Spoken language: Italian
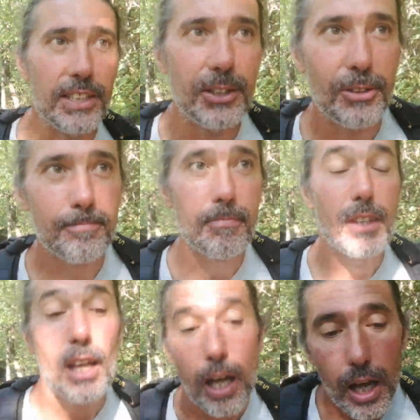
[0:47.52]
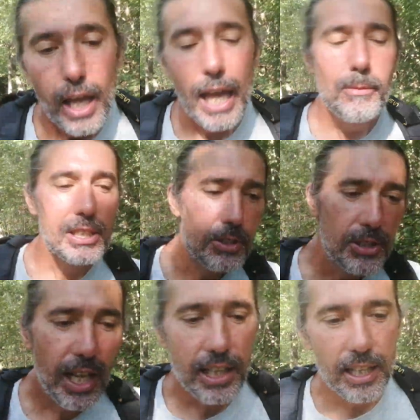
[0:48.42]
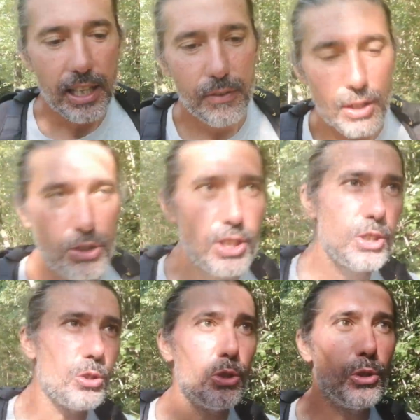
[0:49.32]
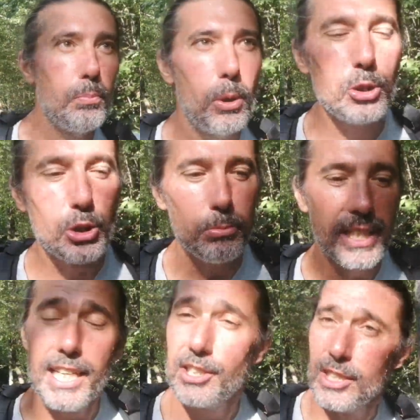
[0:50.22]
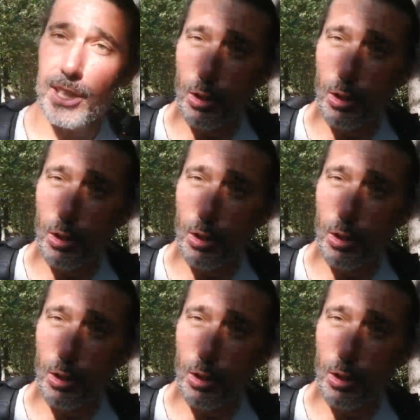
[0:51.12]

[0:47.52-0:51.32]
video. E mi scrive: Sai, Francesco, io non posso mica essere